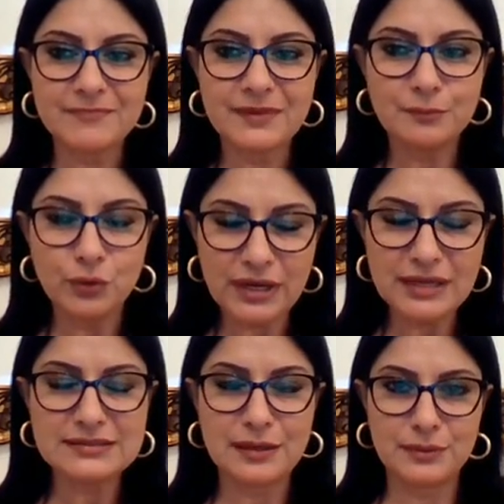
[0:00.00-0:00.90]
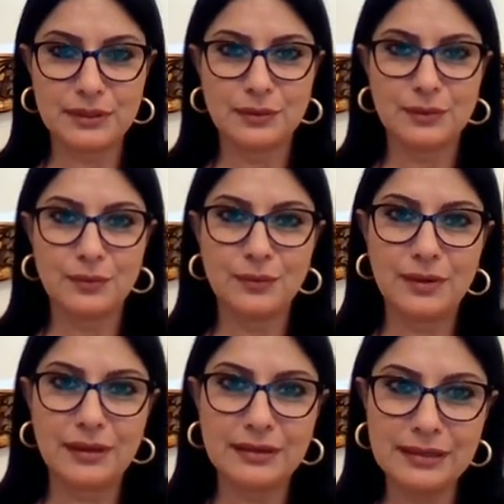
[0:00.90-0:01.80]
مناسبة
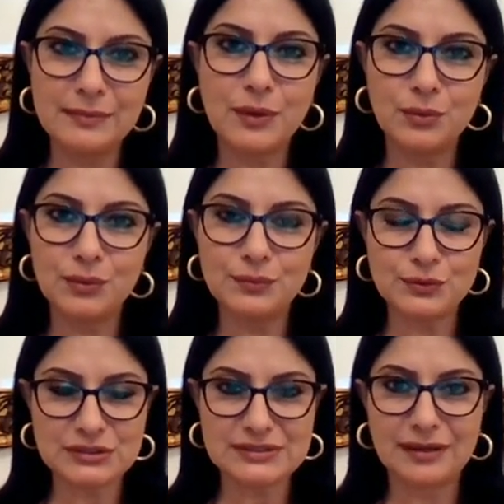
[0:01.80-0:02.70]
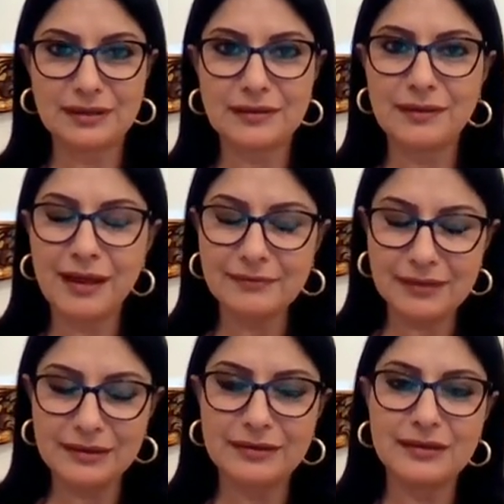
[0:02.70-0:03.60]
واللي مولود مش السرطان
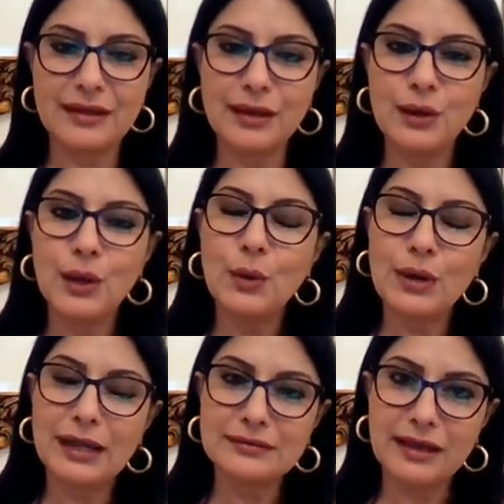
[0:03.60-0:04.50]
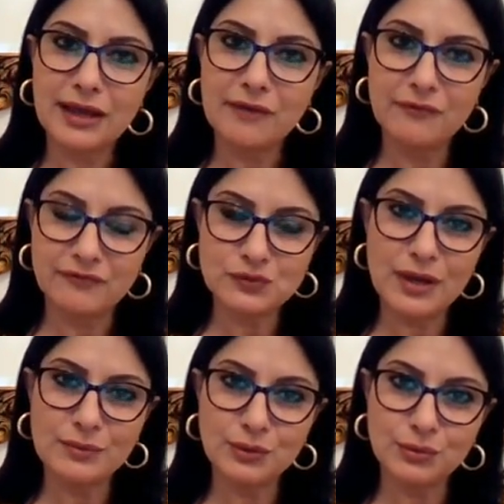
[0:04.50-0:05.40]
لحتى يرتاح ولحتى يخفف
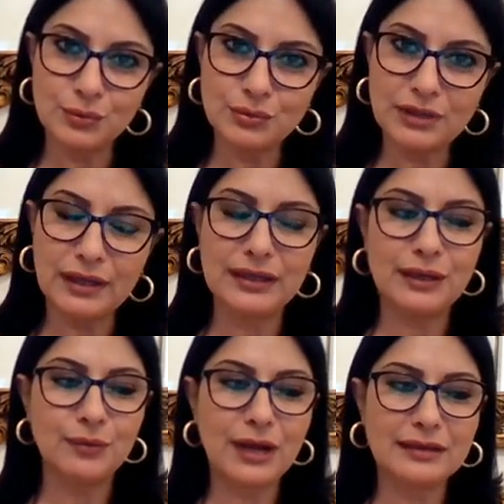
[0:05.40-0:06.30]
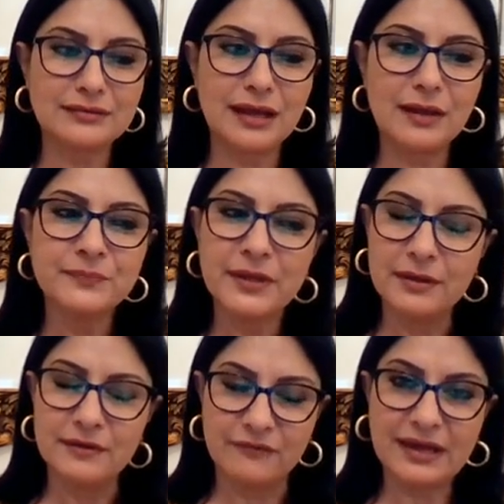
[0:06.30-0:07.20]
شوي من الضغوط عليه ولحتى
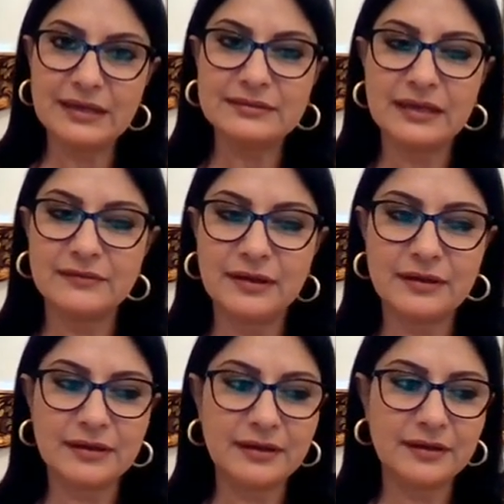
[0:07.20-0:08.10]
فعلا يقدر